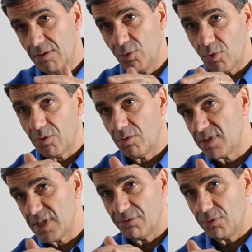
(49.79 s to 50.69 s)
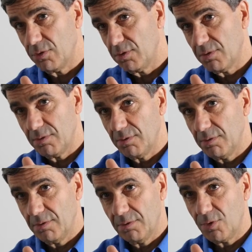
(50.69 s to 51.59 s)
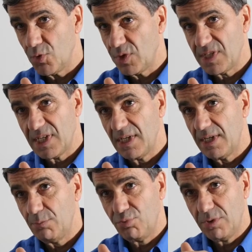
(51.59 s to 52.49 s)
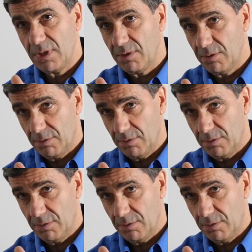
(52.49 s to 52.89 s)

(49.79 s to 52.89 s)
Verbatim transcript: donc serveur, logiciel et puis